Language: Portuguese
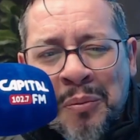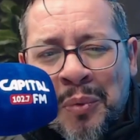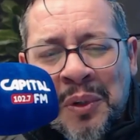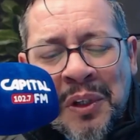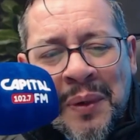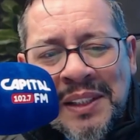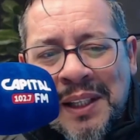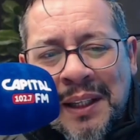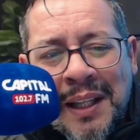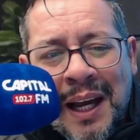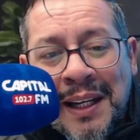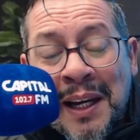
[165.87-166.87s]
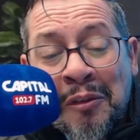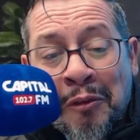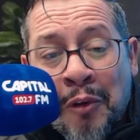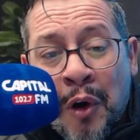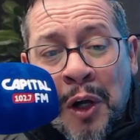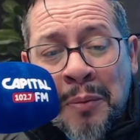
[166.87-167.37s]
por não aceitarem a
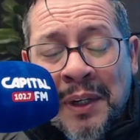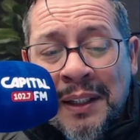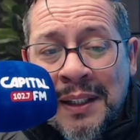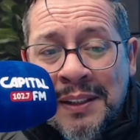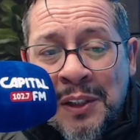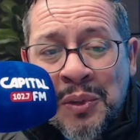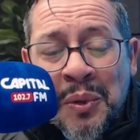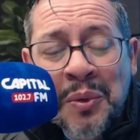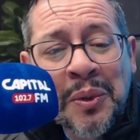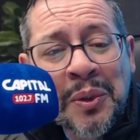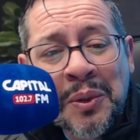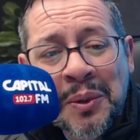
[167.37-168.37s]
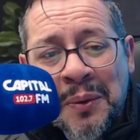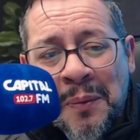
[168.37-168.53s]
forma desse socorro.